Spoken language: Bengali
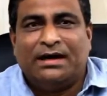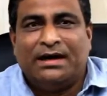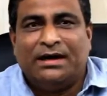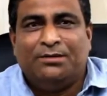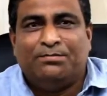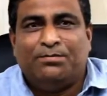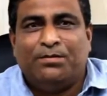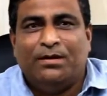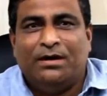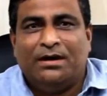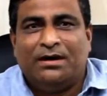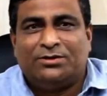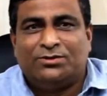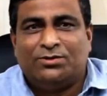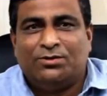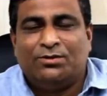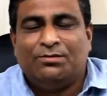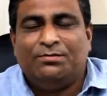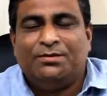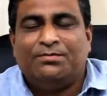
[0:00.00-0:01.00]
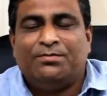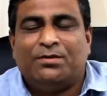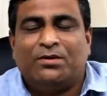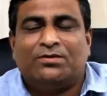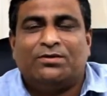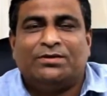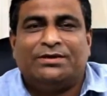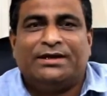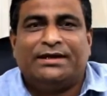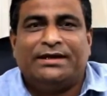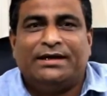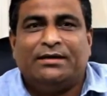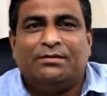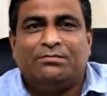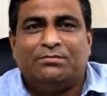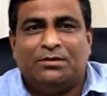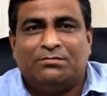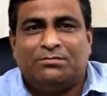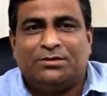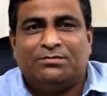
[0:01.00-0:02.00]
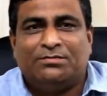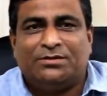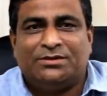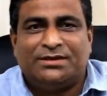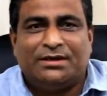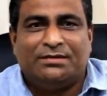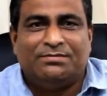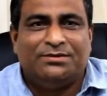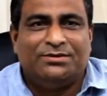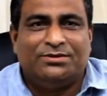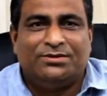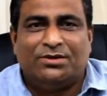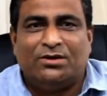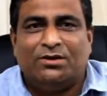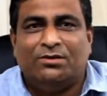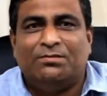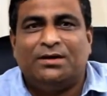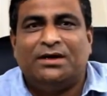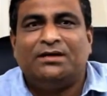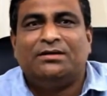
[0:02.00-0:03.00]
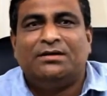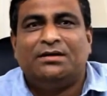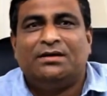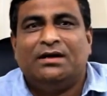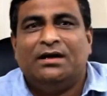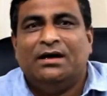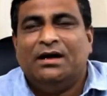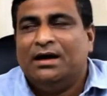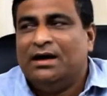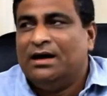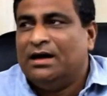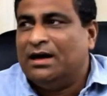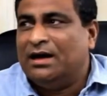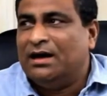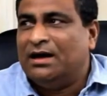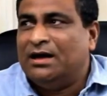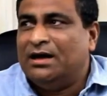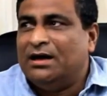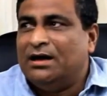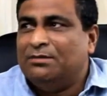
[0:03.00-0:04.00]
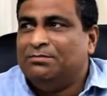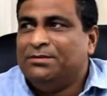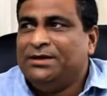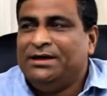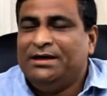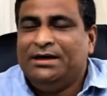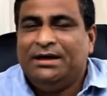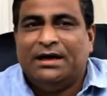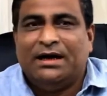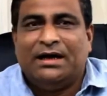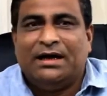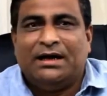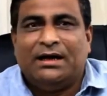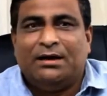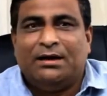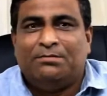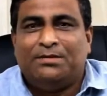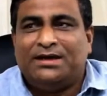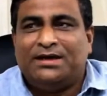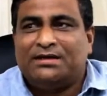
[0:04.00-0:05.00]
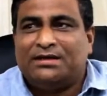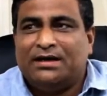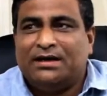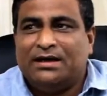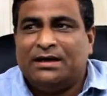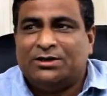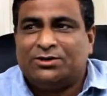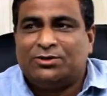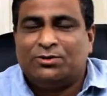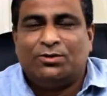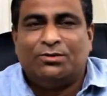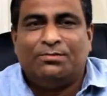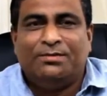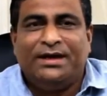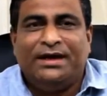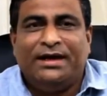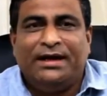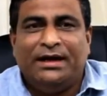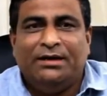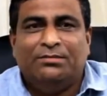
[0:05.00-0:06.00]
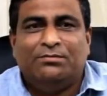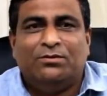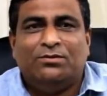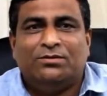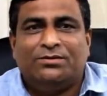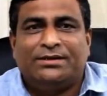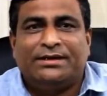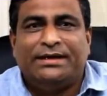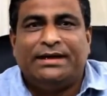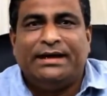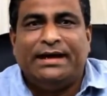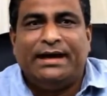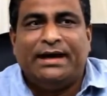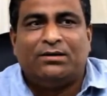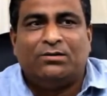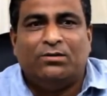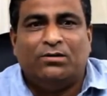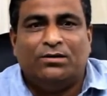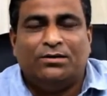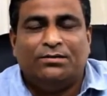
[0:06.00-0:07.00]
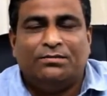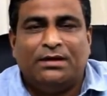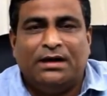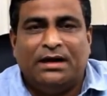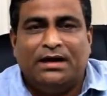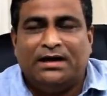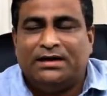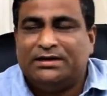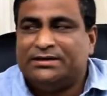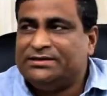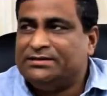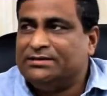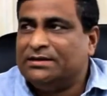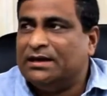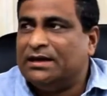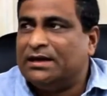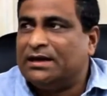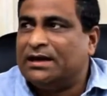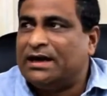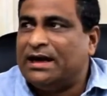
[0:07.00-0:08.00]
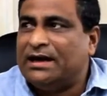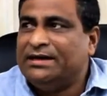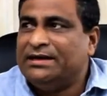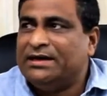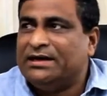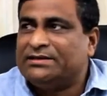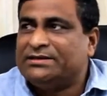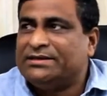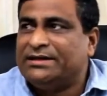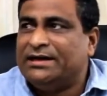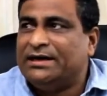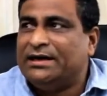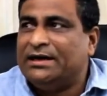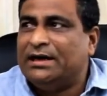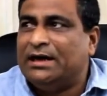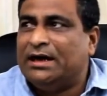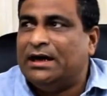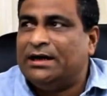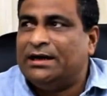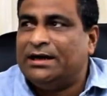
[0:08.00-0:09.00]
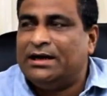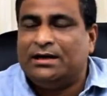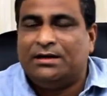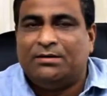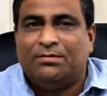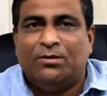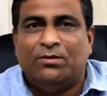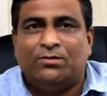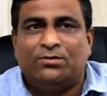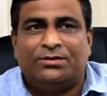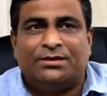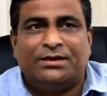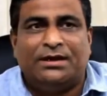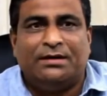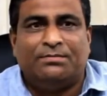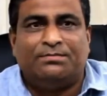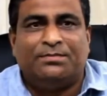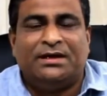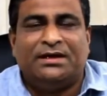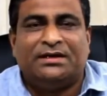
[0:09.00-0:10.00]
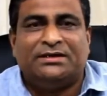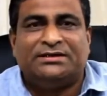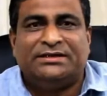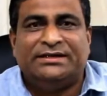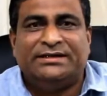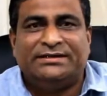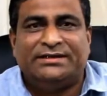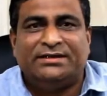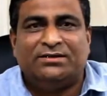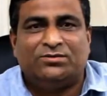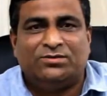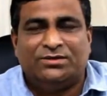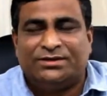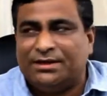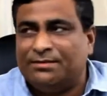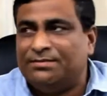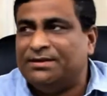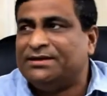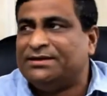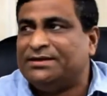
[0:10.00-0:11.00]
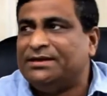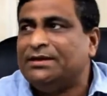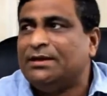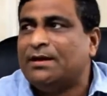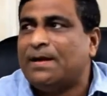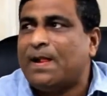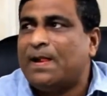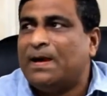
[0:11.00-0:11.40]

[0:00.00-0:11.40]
গাড়ি শোরুমের পক্ষ থেকে মোহাম্মদ মোস্তাফিজুর রহমান আমি আমার শোরুমে এই মুহূর্তে এখন গাড়ি আছে নেয়ার অ্যাবাউট আপনার সিক্সটি টু সেভেন্টি